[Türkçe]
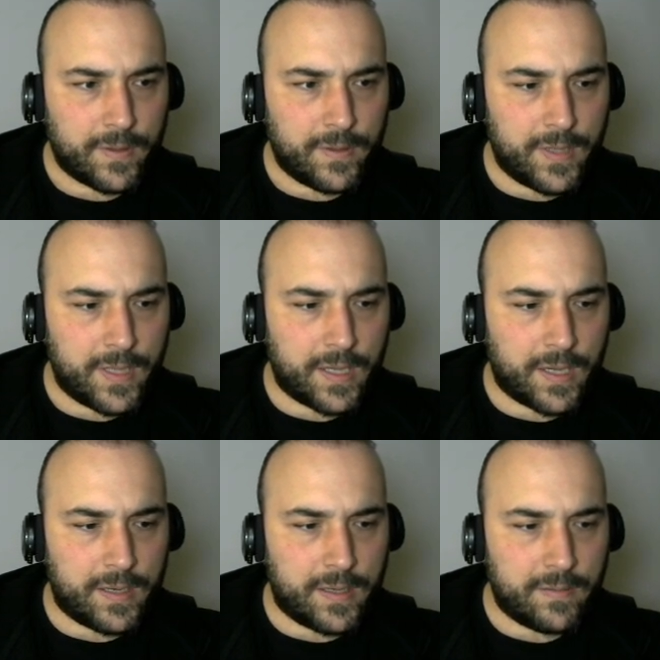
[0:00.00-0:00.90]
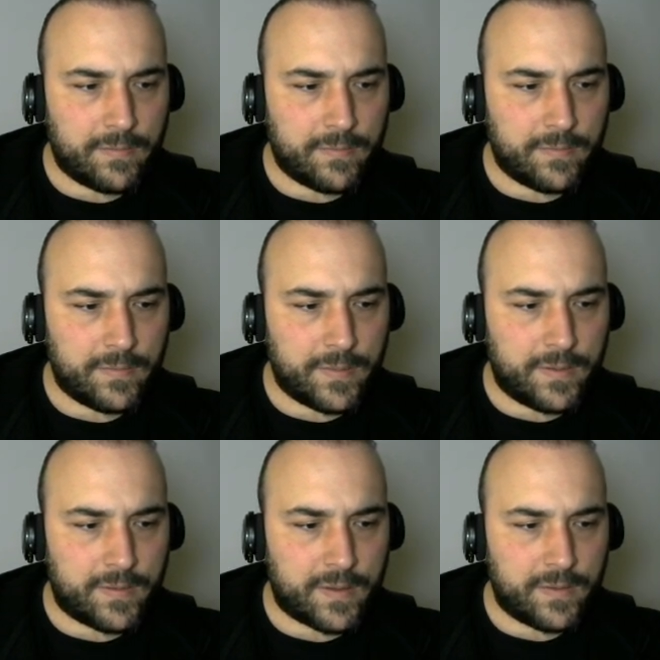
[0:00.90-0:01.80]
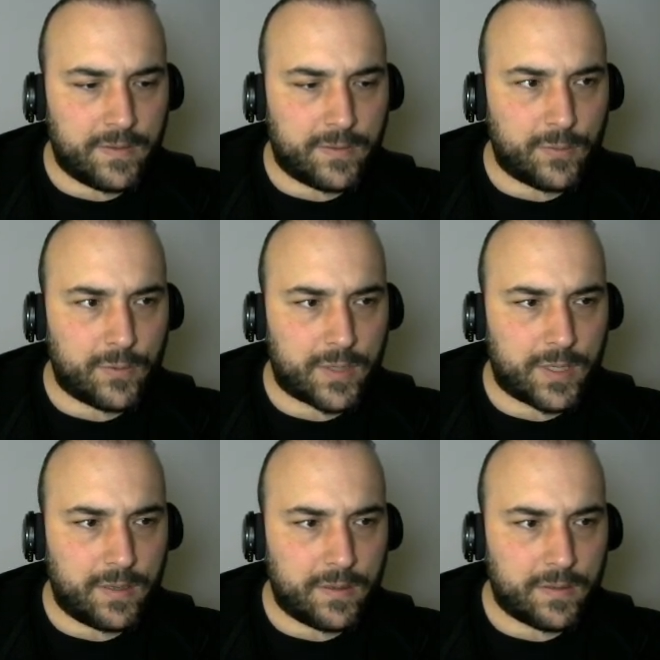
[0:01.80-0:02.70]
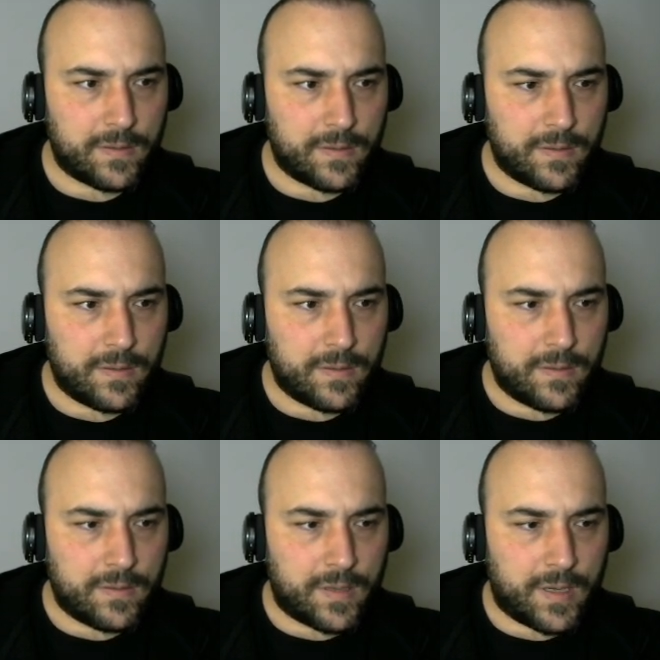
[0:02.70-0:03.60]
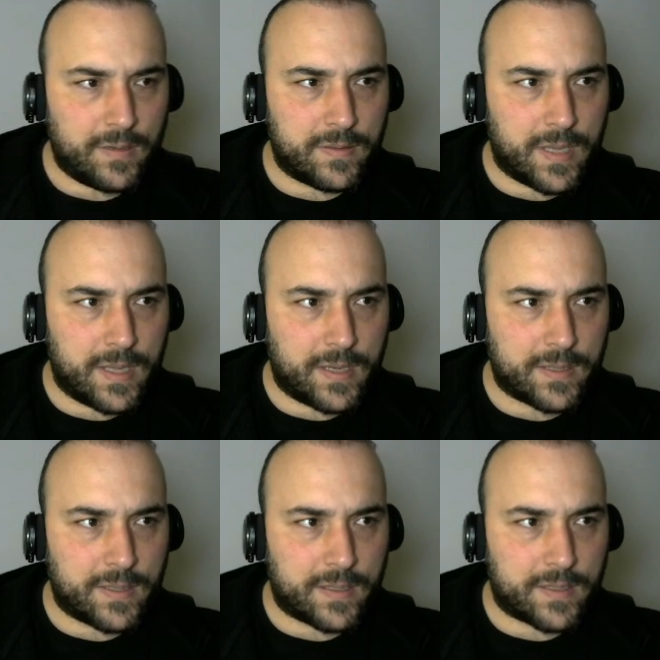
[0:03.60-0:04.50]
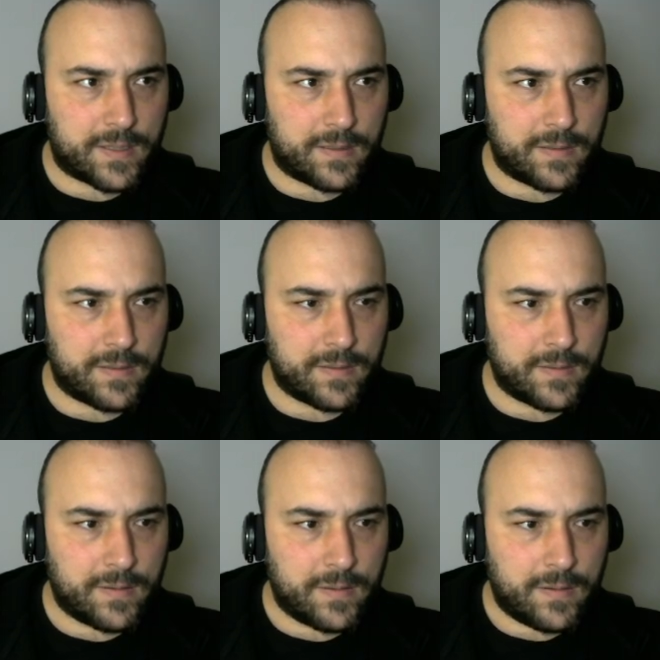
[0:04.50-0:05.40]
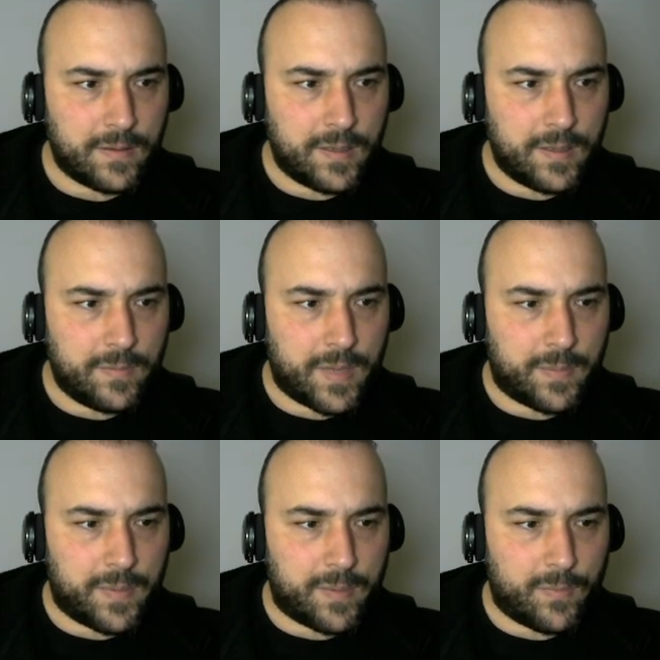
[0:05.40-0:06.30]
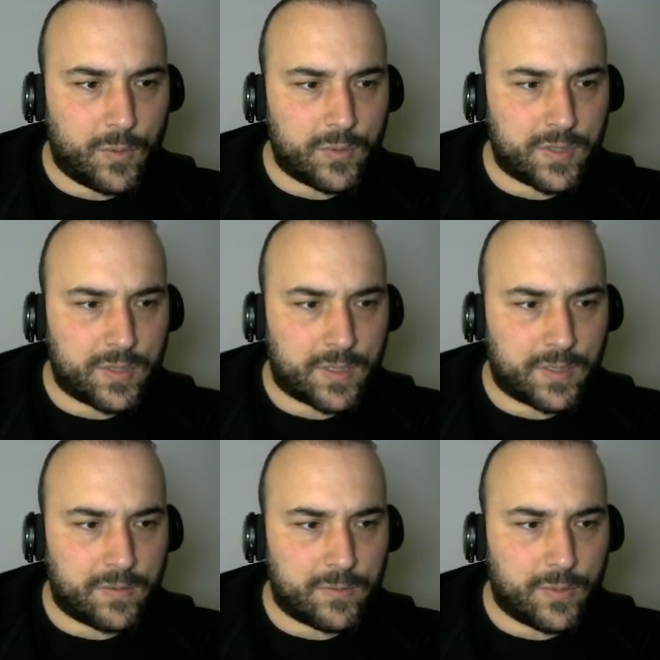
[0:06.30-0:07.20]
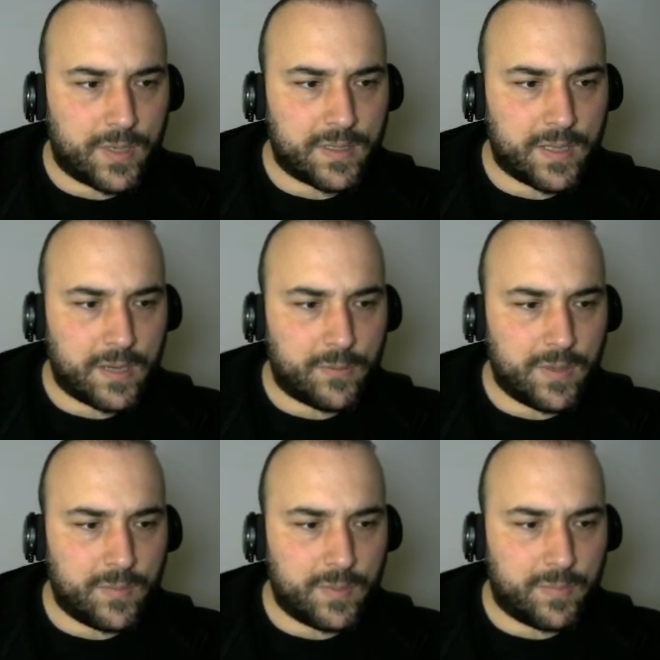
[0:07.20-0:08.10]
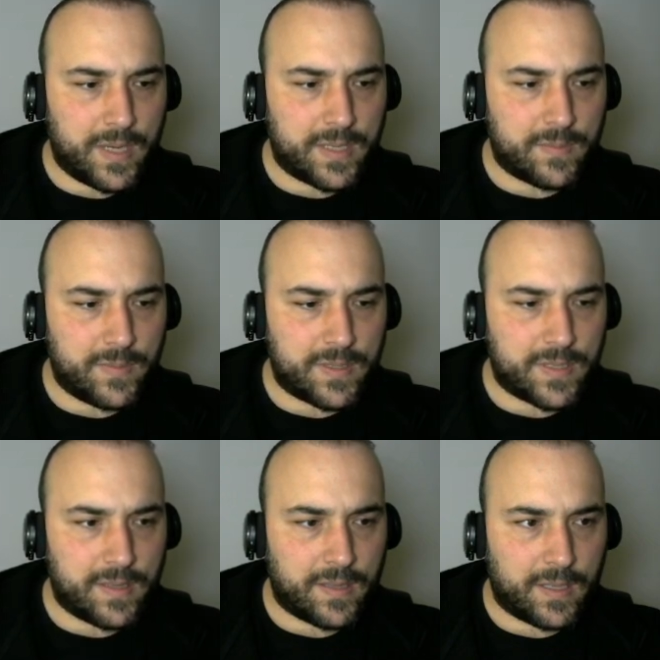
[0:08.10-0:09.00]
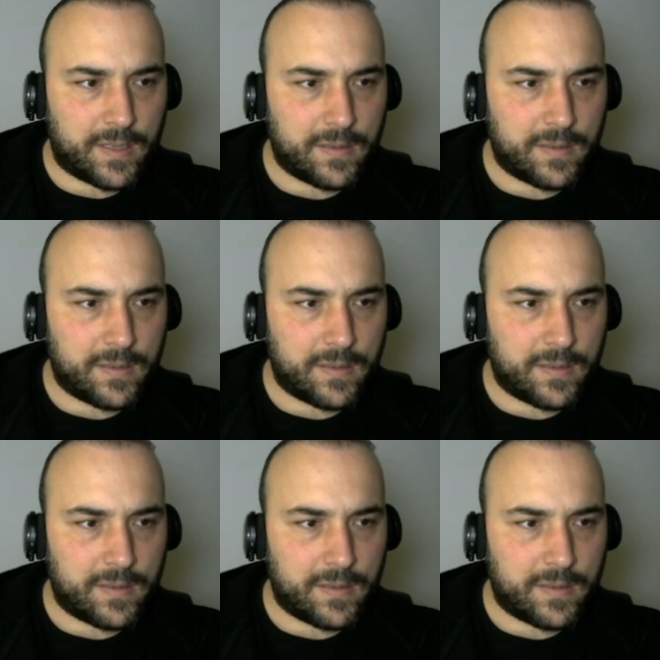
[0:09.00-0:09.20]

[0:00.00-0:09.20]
yine de yani insan istiyor ki daha hızlı enerji artsın. Backpack Monster Quest Equipment Blacksmith Setting